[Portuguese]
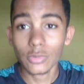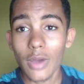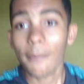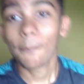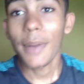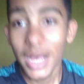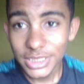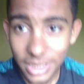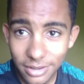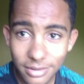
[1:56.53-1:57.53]
numa
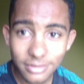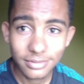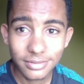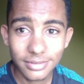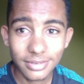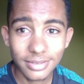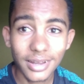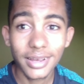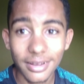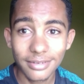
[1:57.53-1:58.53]
pasta,
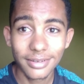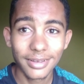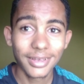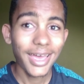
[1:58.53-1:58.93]
tá ligado?